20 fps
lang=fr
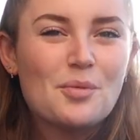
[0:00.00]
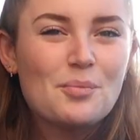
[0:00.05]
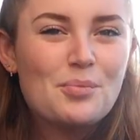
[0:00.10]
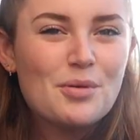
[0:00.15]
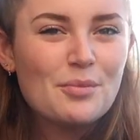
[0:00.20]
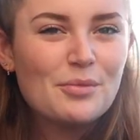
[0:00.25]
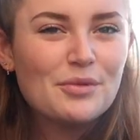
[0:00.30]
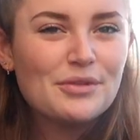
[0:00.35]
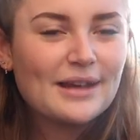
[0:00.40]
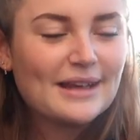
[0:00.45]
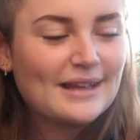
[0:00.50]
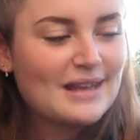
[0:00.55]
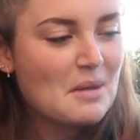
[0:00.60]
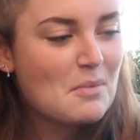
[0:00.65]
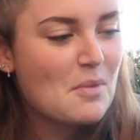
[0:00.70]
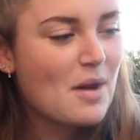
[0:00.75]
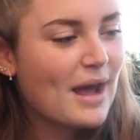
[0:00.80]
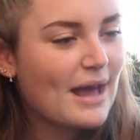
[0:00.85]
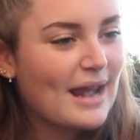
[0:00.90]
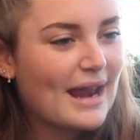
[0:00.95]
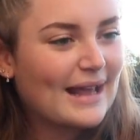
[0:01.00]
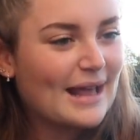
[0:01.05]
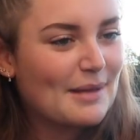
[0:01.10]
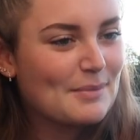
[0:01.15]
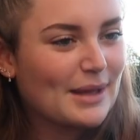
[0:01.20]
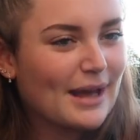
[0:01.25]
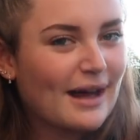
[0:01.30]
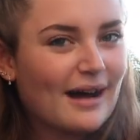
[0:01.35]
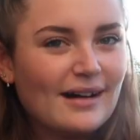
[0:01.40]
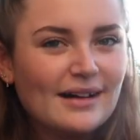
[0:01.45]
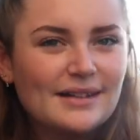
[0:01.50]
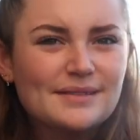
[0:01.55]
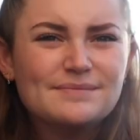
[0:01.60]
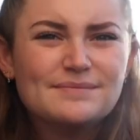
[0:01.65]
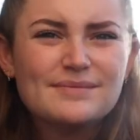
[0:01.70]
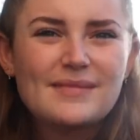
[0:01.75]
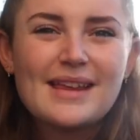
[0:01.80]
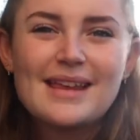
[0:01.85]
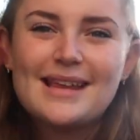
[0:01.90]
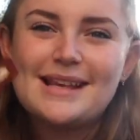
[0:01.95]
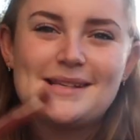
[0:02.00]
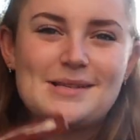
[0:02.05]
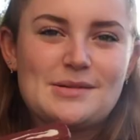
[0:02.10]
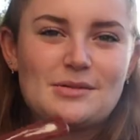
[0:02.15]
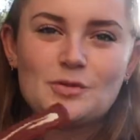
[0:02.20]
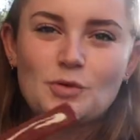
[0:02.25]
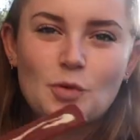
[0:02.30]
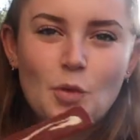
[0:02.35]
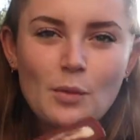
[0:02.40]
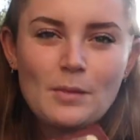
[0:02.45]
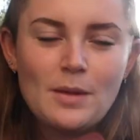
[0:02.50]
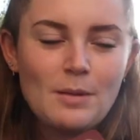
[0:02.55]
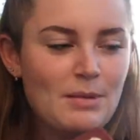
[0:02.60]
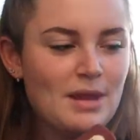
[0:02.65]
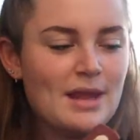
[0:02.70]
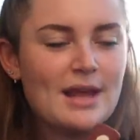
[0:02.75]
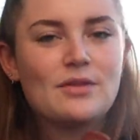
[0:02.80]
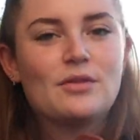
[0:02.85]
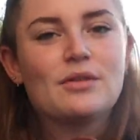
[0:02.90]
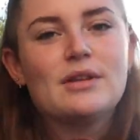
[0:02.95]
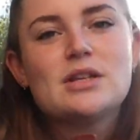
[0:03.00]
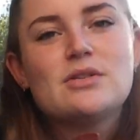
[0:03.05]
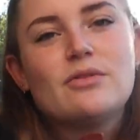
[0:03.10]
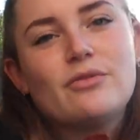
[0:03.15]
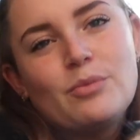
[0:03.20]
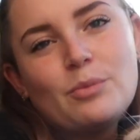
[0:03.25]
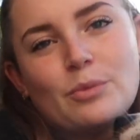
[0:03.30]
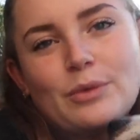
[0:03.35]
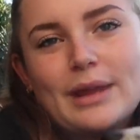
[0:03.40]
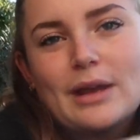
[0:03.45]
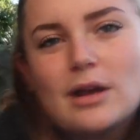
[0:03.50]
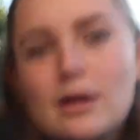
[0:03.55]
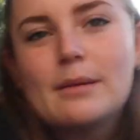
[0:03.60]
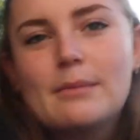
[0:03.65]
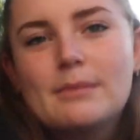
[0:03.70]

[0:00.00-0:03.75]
On peut montrer d'abord à la caméra. Ils sont trop mimi. Attendez, je vais vous montrer quand